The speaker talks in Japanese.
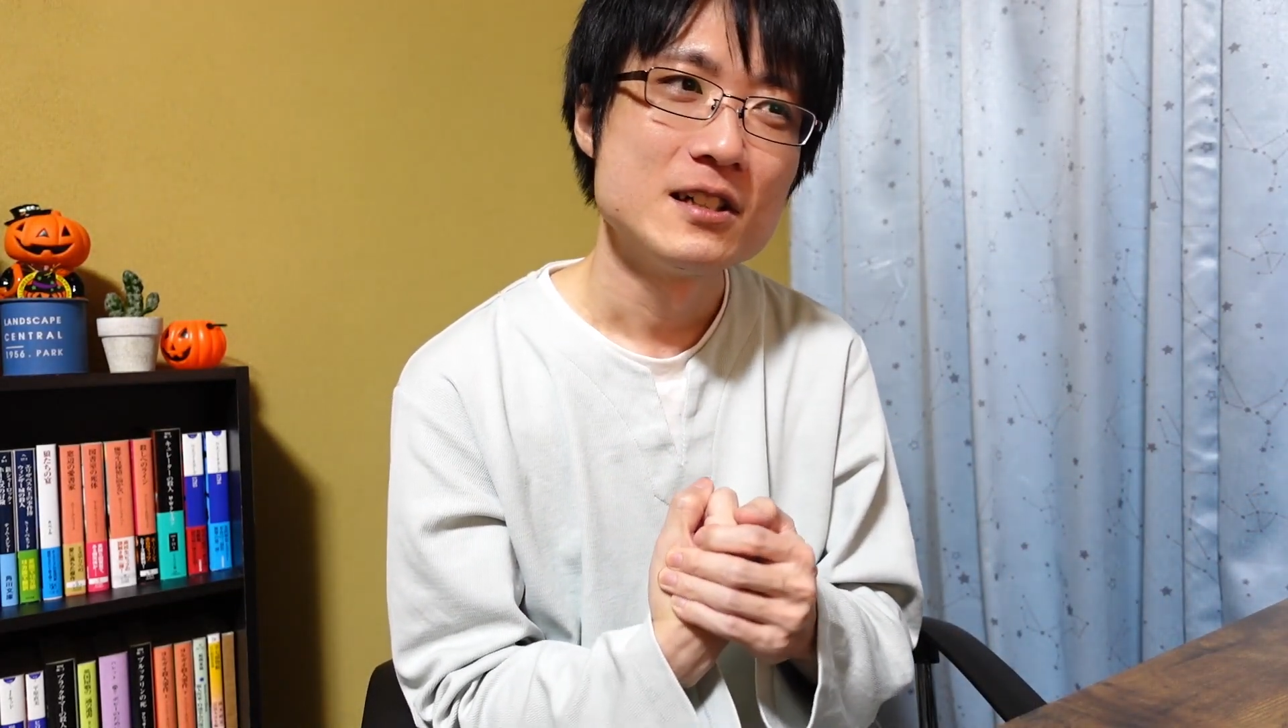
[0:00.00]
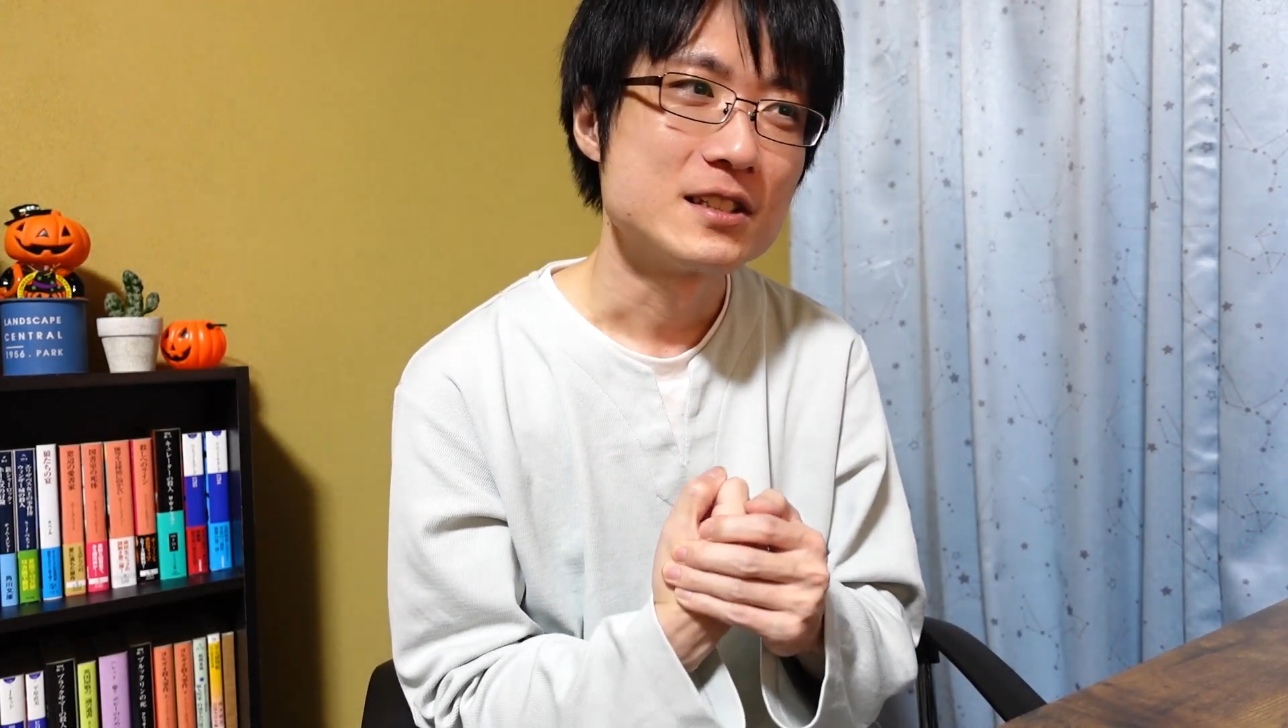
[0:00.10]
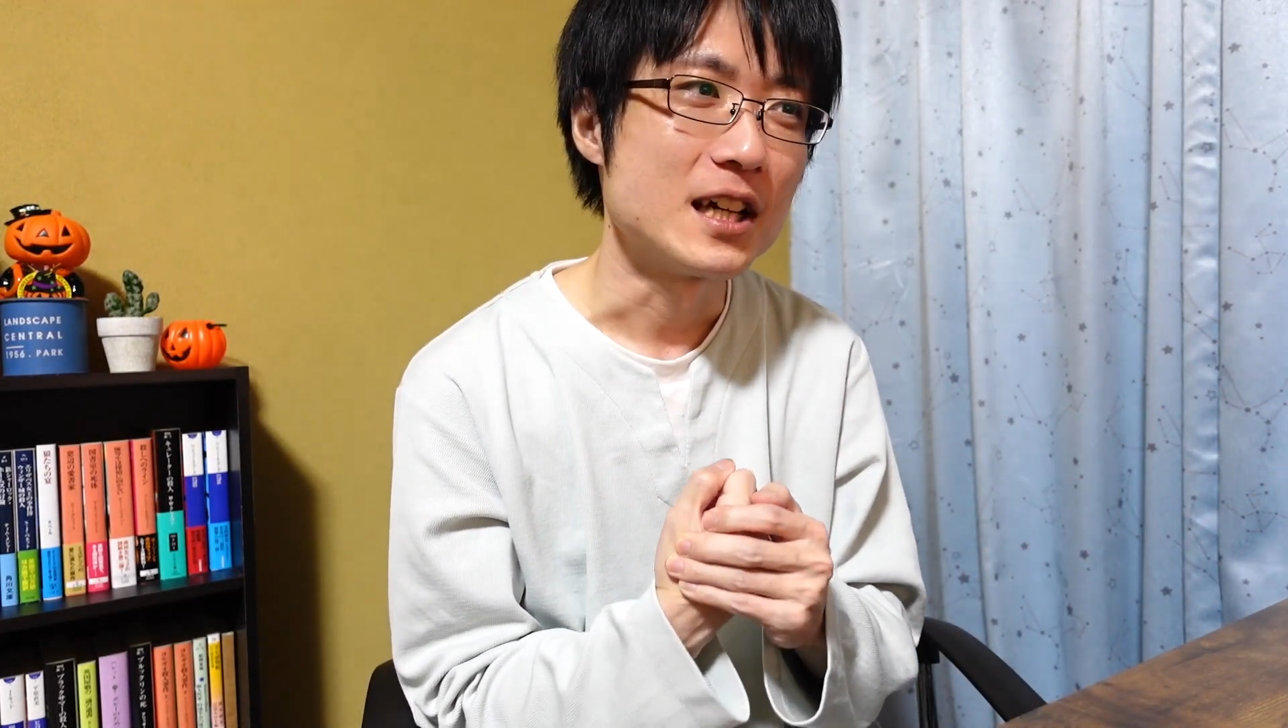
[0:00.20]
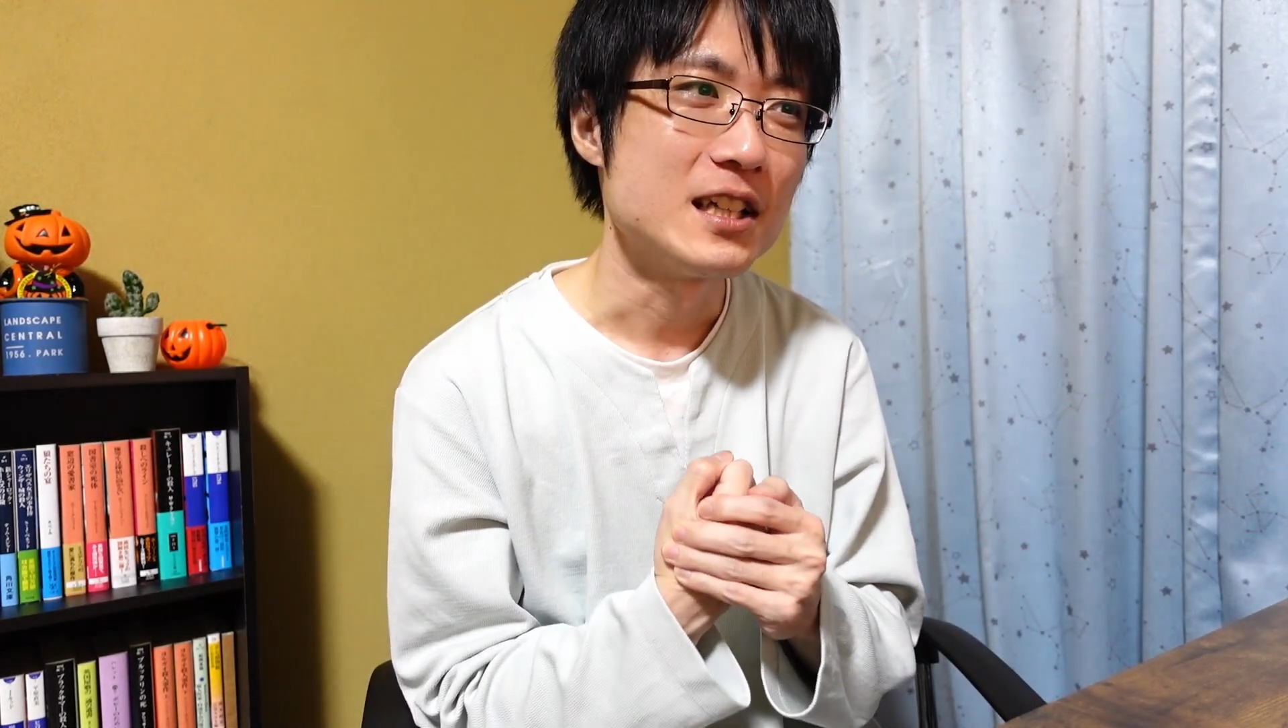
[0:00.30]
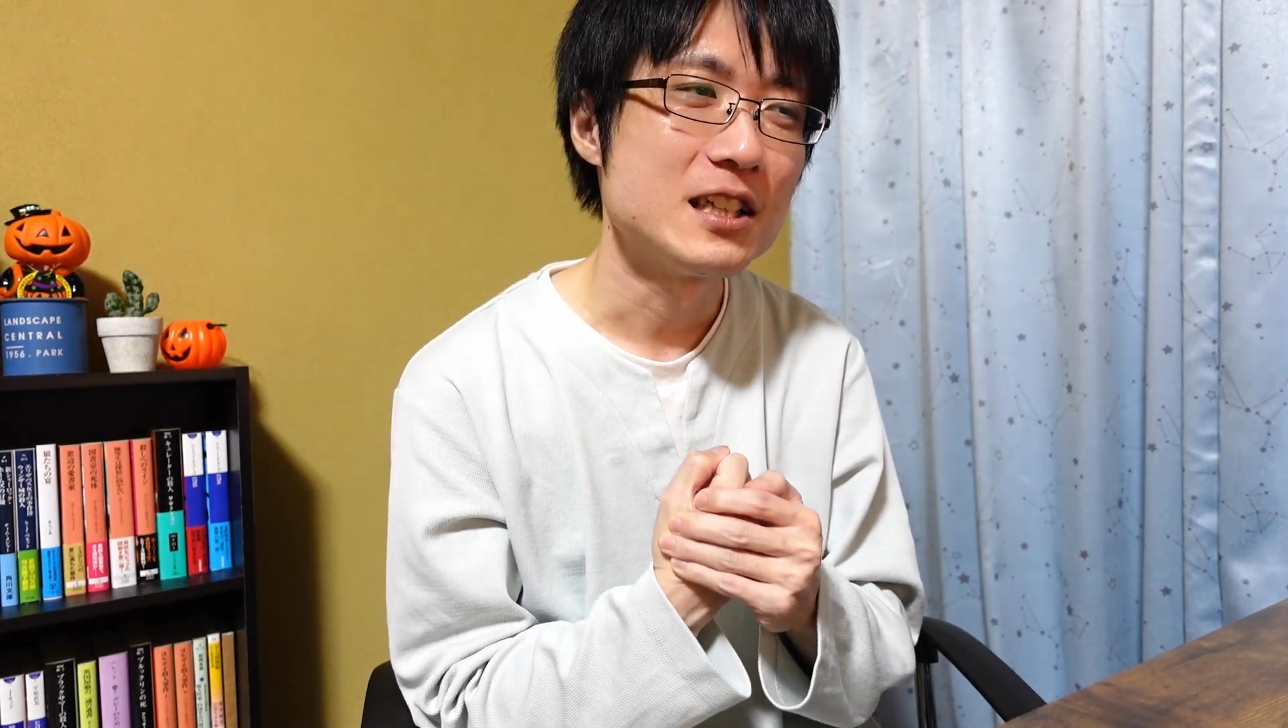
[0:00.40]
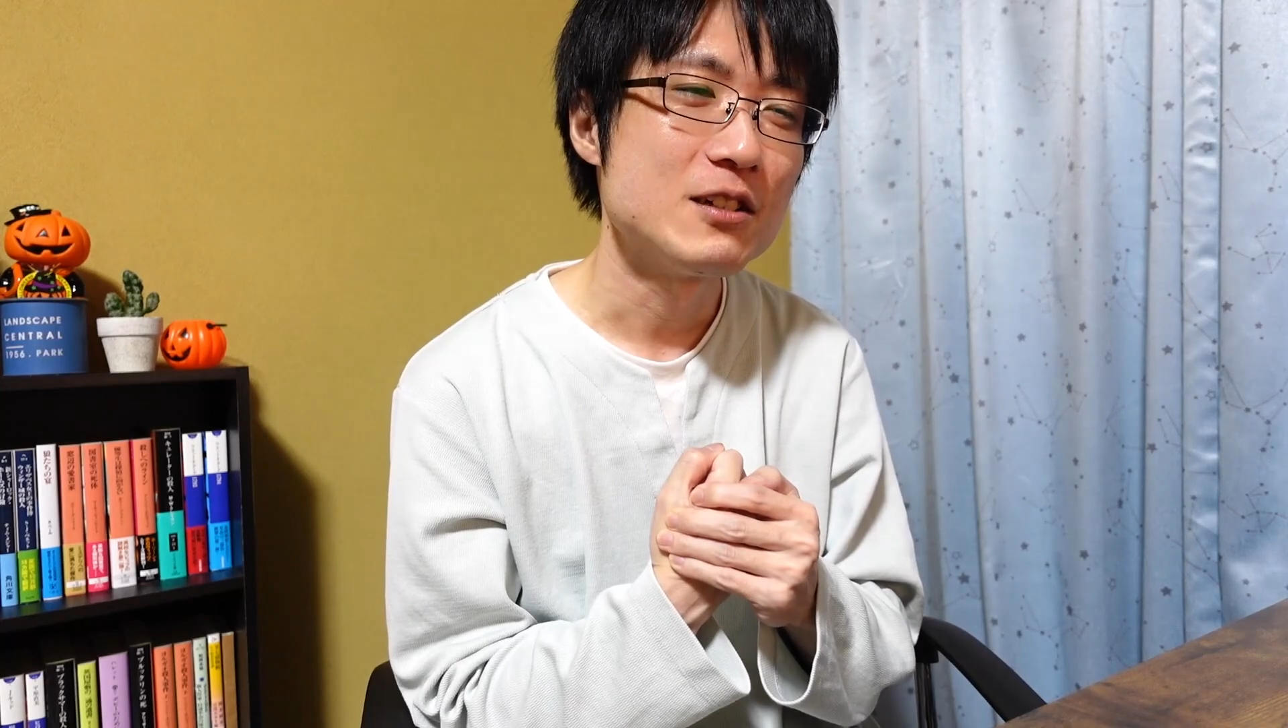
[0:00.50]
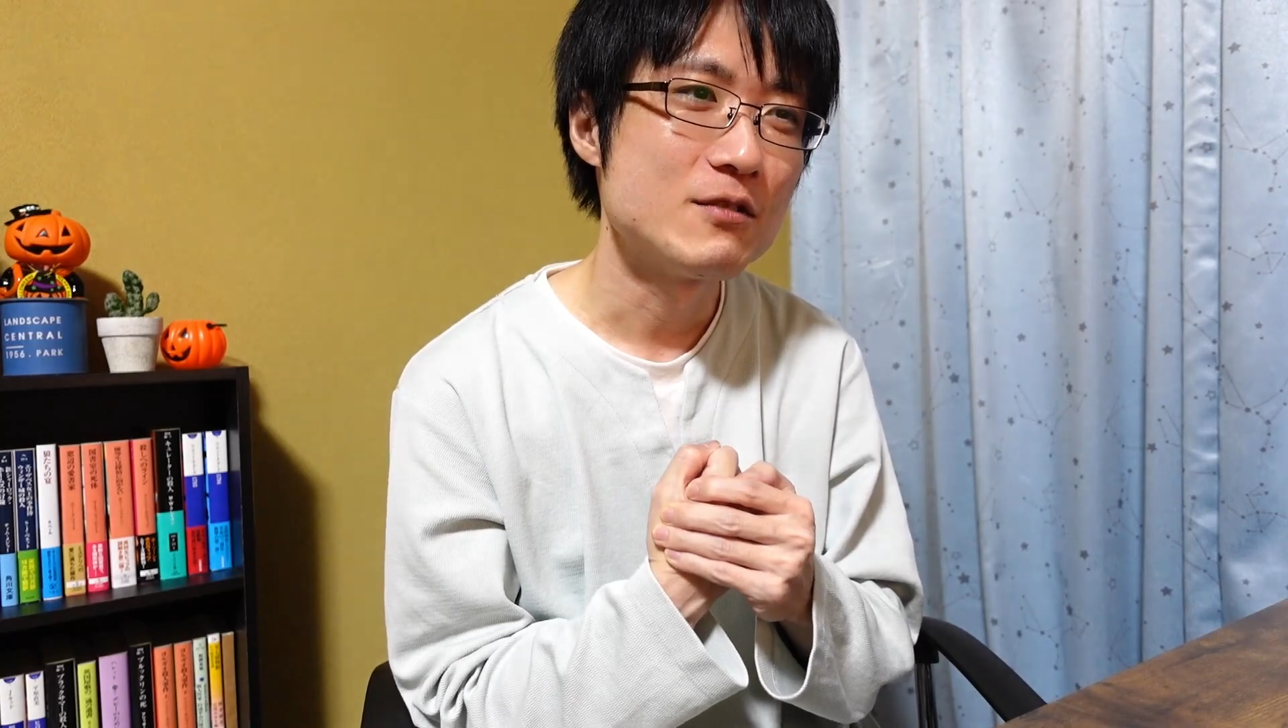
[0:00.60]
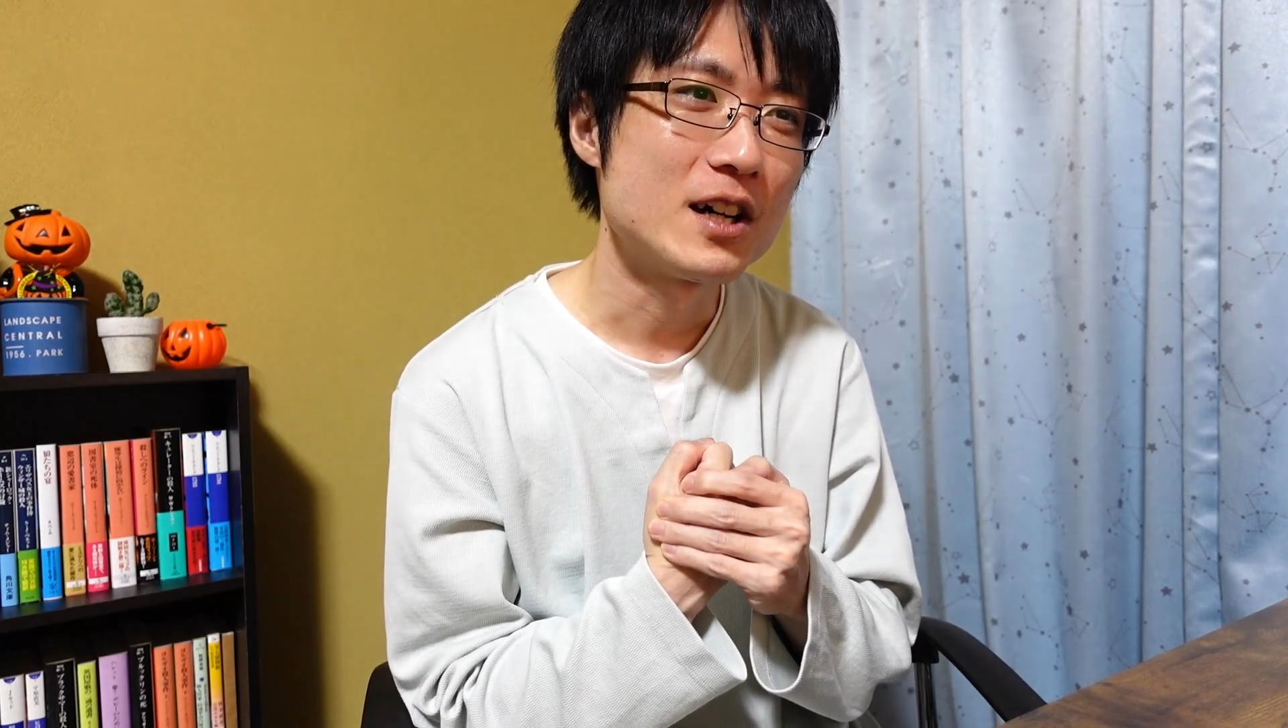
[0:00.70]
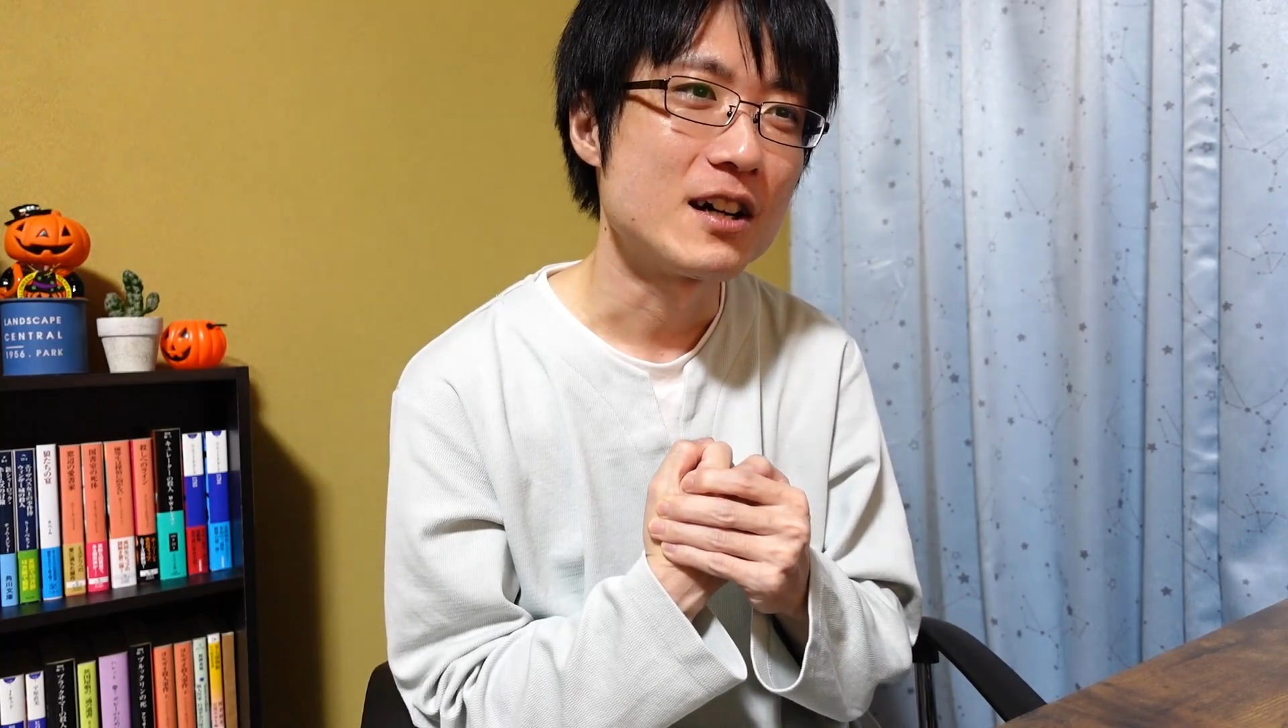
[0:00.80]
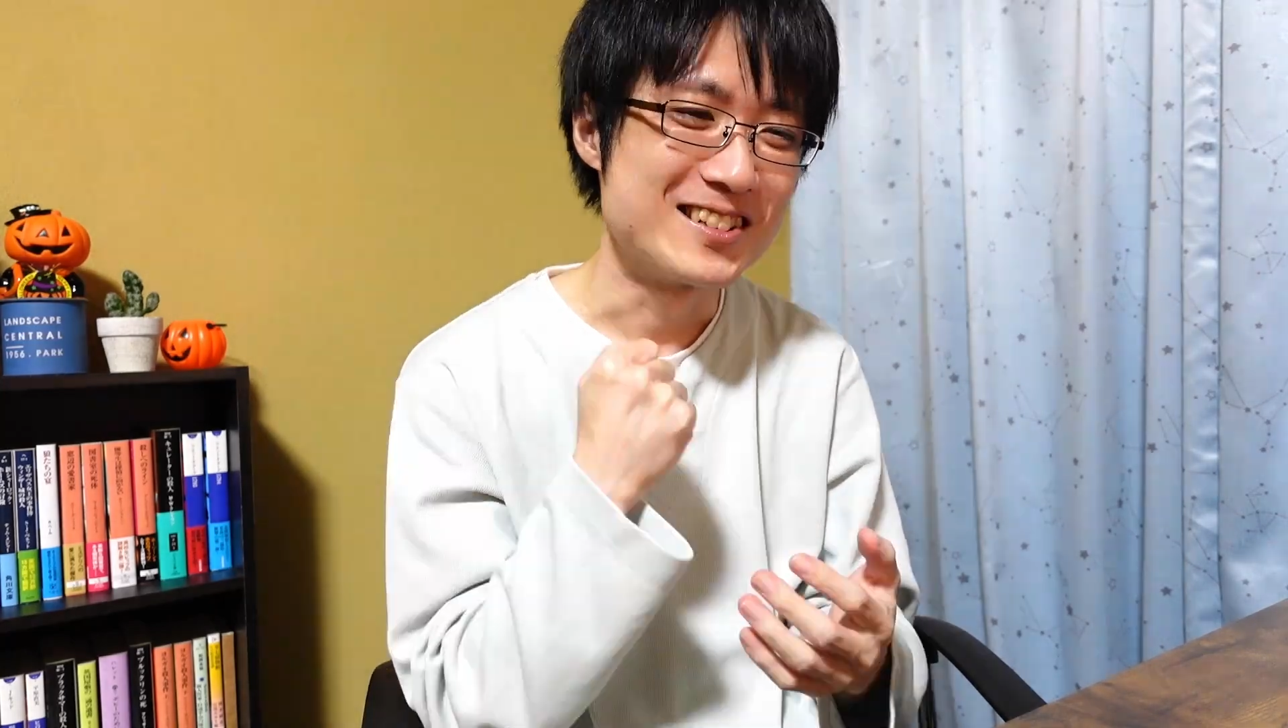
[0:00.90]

最近は